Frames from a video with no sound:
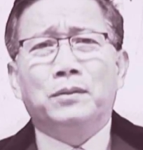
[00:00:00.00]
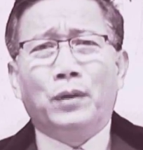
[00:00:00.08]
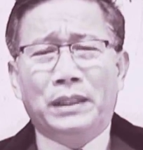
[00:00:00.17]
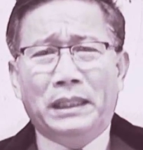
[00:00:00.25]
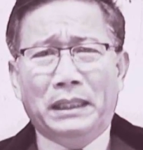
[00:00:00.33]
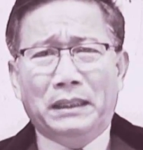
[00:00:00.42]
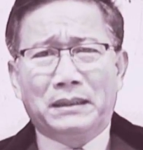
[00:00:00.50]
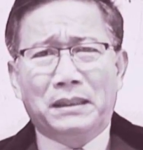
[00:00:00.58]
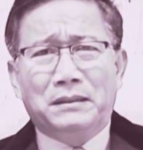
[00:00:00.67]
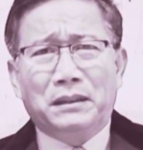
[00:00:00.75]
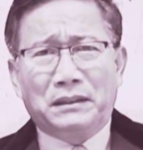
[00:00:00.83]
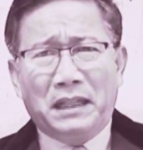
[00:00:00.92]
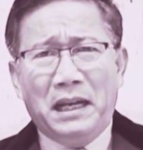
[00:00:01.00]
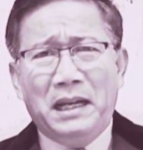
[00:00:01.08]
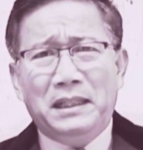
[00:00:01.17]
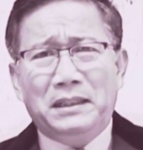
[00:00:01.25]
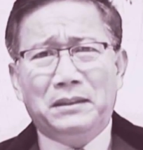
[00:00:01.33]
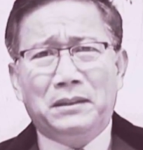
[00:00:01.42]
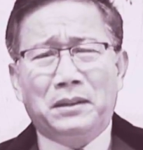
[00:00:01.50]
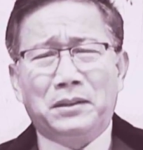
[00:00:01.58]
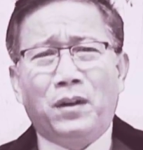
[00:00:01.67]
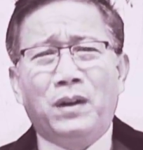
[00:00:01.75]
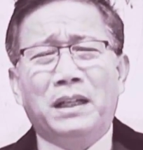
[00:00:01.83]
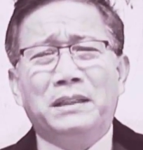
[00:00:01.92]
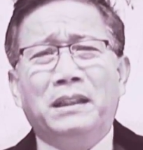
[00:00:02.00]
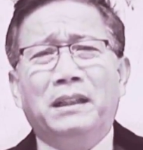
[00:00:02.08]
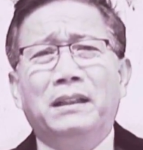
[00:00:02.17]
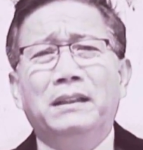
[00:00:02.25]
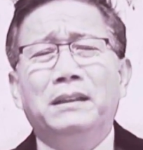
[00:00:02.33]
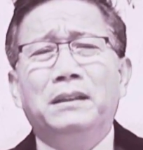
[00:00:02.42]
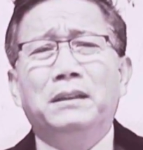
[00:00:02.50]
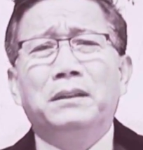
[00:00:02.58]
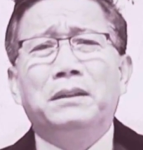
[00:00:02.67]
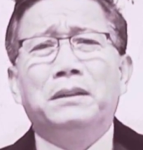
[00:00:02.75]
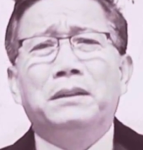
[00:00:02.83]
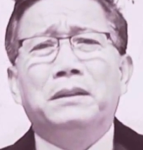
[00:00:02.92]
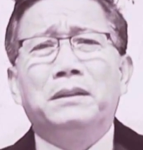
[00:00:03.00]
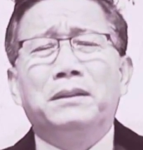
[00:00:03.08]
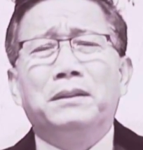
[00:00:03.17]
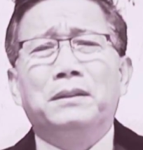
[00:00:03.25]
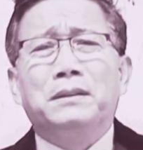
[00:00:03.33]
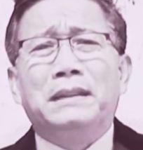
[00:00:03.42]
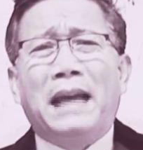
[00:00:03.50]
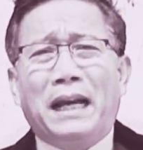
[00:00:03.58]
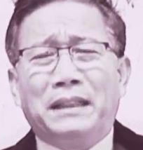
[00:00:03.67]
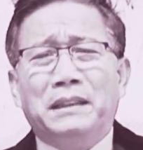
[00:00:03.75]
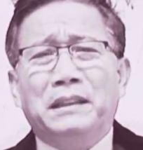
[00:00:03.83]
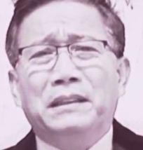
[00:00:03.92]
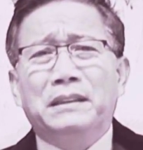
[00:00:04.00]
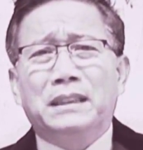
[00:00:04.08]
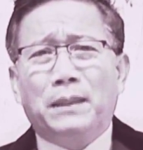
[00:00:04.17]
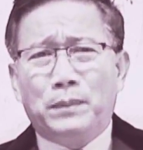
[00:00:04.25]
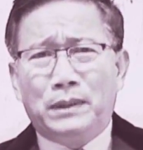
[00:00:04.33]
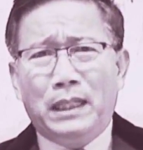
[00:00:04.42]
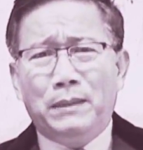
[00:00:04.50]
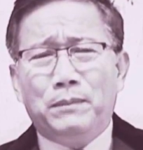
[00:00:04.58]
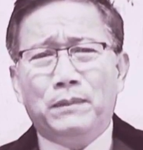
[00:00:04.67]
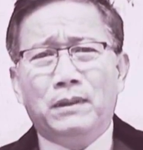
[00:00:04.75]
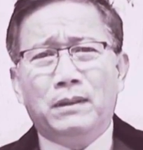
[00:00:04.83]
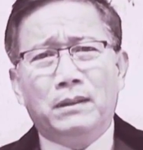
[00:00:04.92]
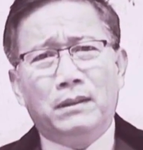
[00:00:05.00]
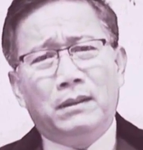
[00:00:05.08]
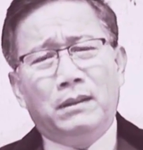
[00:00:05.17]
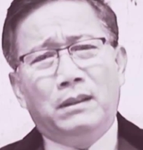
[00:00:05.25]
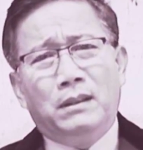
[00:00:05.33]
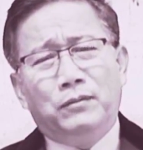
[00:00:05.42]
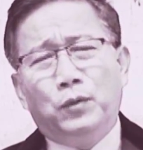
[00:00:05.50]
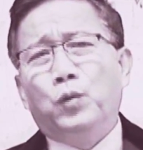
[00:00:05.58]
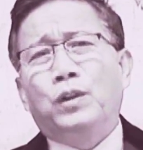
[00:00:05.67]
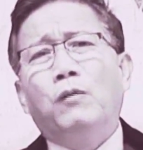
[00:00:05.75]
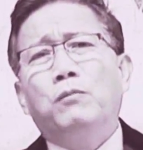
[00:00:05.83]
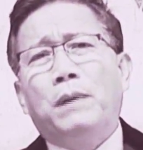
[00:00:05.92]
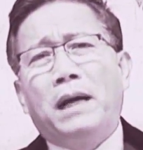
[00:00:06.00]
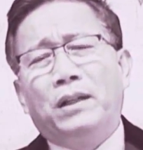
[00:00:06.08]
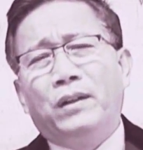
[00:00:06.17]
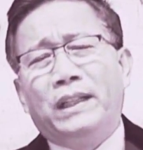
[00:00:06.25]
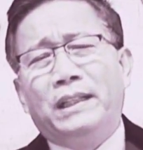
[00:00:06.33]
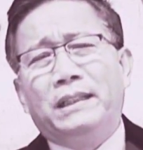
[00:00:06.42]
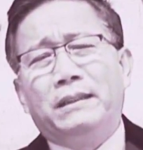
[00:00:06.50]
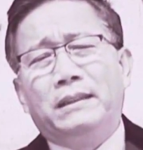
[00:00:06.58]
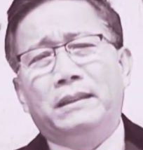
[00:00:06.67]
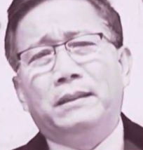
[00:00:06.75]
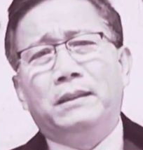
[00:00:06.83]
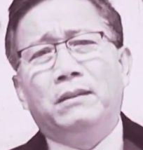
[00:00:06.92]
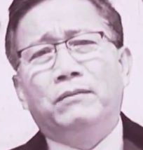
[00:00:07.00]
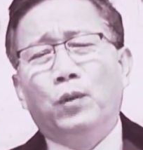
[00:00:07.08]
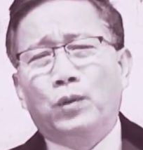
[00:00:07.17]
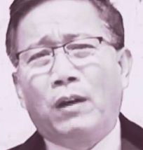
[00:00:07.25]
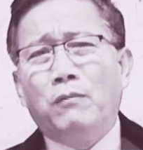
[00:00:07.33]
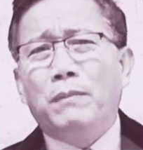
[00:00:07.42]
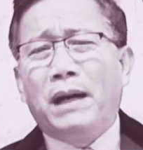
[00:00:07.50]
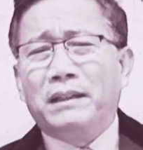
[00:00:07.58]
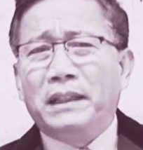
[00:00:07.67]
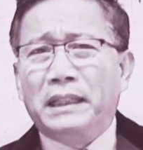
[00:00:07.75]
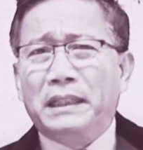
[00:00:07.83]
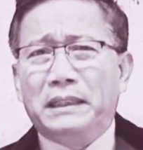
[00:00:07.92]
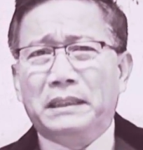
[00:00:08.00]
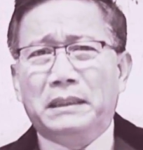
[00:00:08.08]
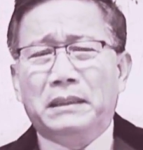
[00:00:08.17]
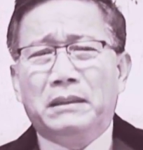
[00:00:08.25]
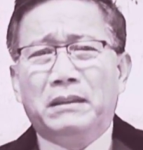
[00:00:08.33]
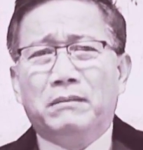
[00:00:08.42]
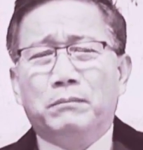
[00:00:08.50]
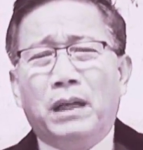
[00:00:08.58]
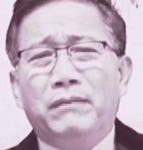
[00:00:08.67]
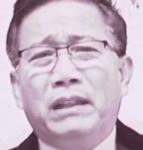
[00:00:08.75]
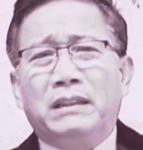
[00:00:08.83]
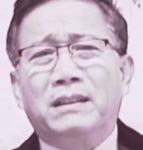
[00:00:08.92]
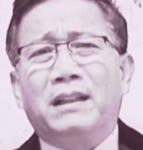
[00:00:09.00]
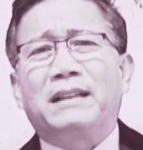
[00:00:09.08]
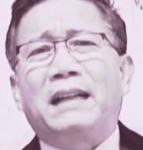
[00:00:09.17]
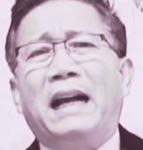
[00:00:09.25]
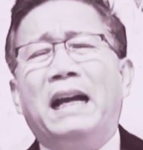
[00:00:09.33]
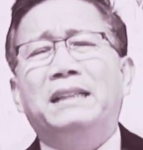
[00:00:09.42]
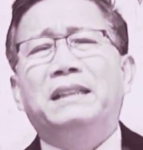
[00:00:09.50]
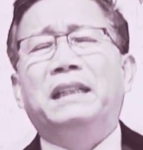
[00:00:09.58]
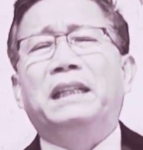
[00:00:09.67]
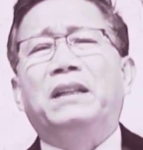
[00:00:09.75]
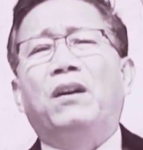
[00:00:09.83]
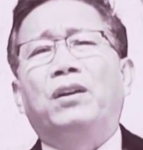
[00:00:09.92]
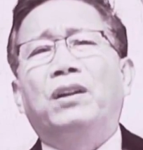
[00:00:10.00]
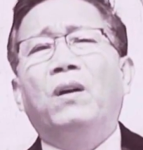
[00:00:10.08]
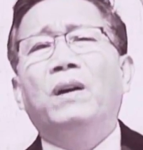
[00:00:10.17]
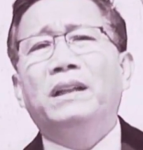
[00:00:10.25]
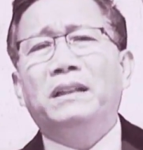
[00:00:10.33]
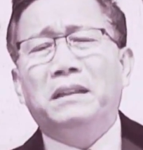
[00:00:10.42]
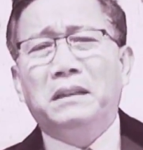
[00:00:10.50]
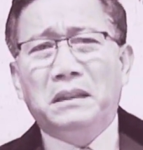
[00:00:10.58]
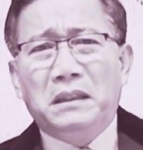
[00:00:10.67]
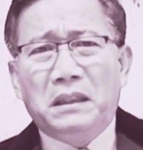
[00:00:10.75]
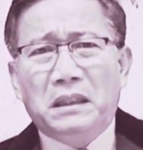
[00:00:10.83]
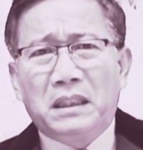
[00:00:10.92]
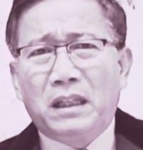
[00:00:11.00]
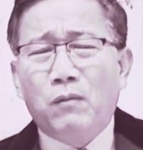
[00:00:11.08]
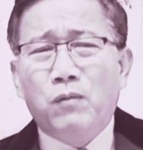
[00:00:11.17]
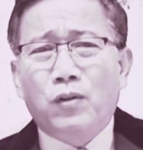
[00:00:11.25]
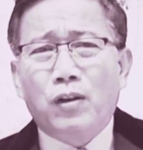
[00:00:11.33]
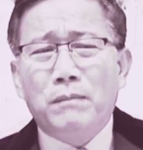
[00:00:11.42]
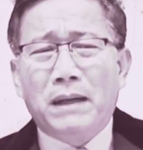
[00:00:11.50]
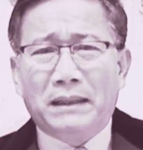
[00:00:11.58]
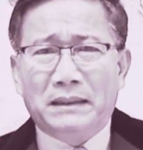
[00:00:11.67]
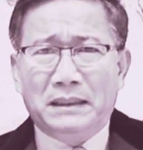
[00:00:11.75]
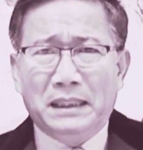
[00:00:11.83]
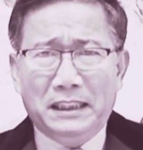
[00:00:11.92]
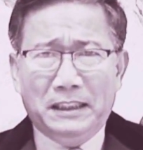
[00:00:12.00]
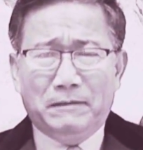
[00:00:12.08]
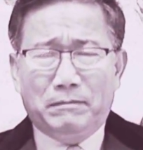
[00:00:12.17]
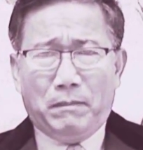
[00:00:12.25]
Tuy nhiên trên thực tế, đó là những dàn dựng sắp xếp ờ, vu khống mạ lị vu khống mạ lị bởi vì tất cả những gì họ nói không có bằng chứng